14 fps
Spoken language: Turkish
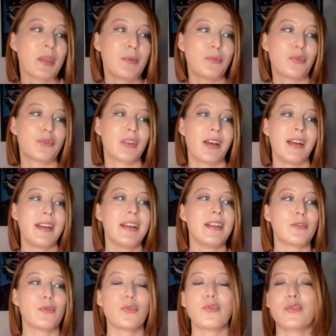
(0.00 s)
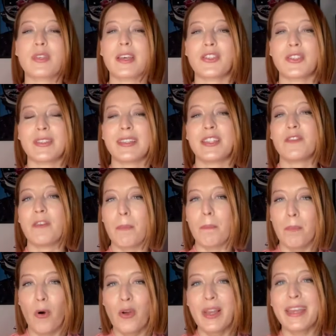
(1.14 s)
Burada duygusal şiddeti
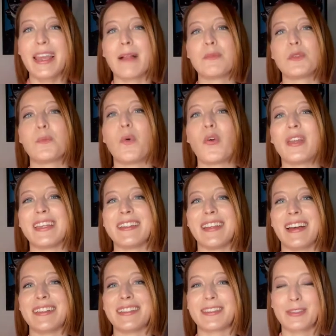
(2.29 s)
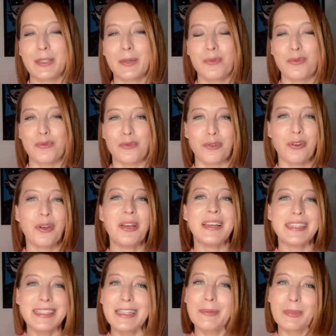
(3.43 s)
ve böyle gelmiş böyle gider tabusunu
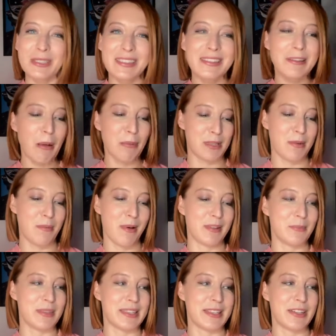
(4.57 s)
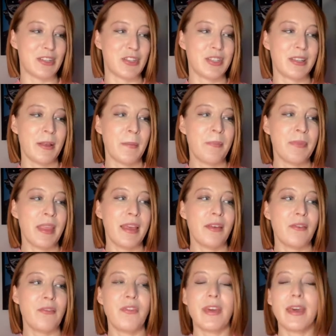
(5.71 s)
yıkmanın tam zamanı bizler için.
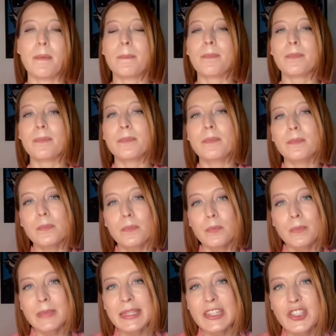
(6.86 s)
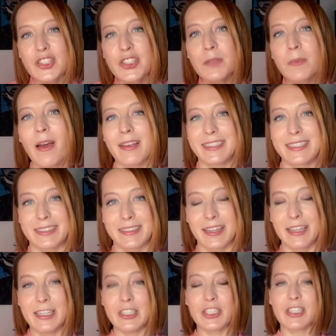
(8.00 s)
Ve cicim
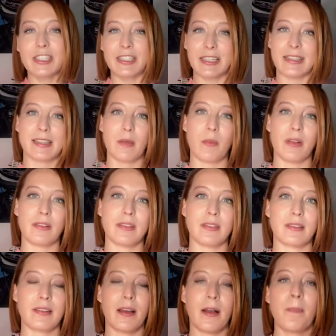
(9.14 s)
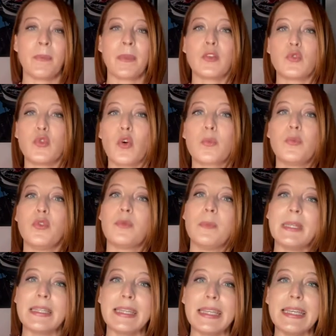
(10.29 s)
aylarında, ilişkinin ilk zamanlarında çok büyük
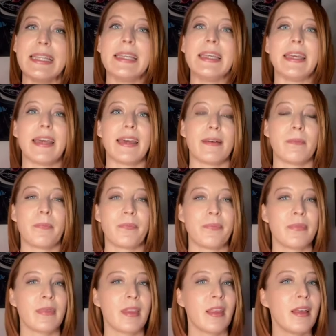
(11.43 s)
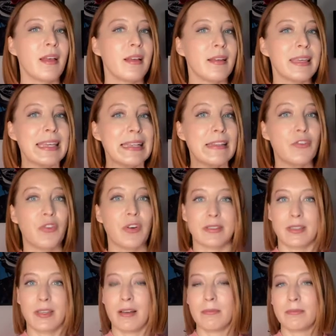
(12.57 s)
bir ilgiye,
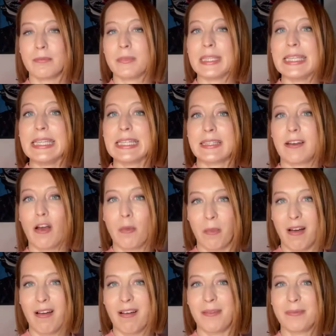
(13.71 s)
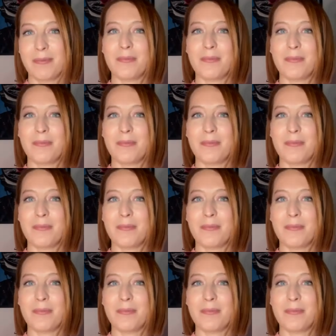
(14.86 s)
iltifata, ikrama